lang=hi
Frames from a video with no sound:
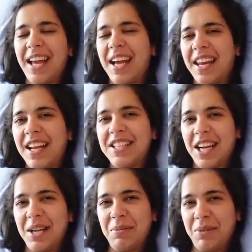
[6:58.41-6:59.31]
क्या करेगा
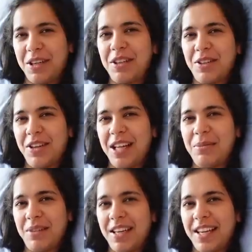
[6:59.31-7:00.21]
चाइल्ड बर्थ को
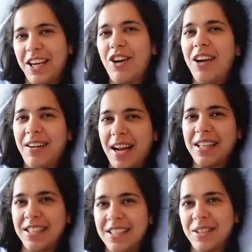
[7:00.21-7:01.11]
हेल्प करेगा
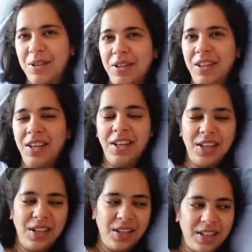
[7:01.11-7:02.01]
कॉन्ट्रैक्शंस को
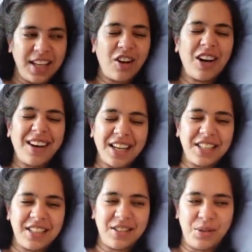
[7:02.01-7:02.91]
कि
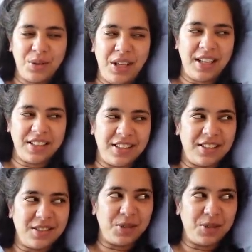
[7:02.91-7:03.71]
कॉन्ट्रैक्शंस हो लग जाए